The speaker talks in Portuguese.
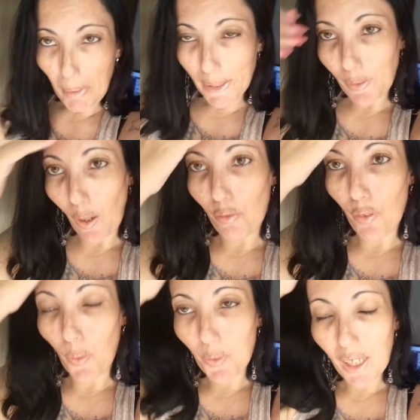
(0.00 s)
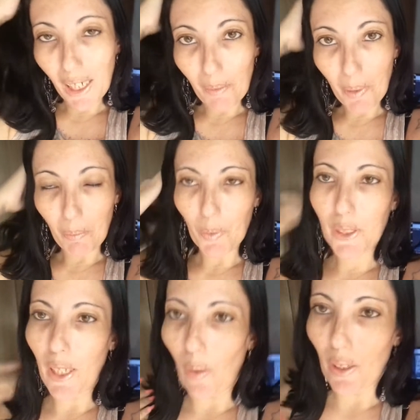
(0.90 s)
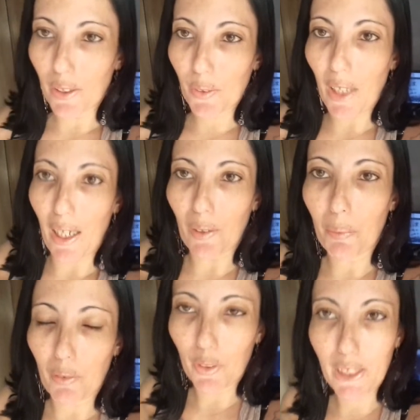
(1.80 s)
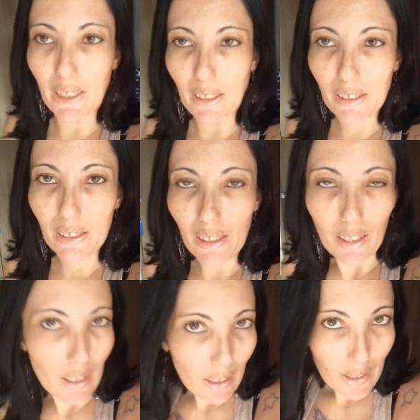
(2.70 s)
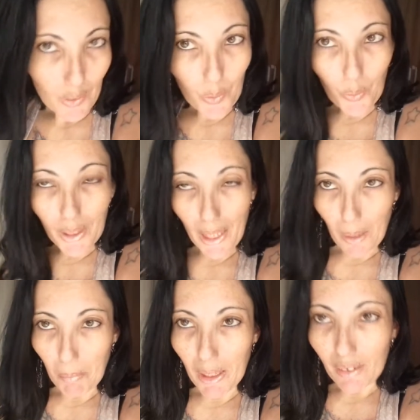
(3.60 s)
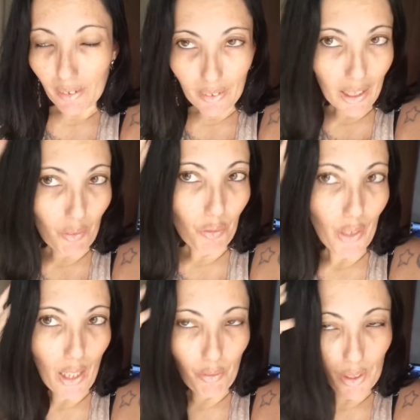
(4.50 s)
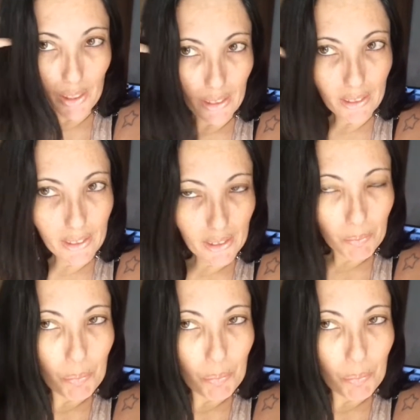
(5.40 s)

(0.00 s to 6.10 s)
pessoal, voltei para mostrar o resultado para vocês do creme da Forever Liss.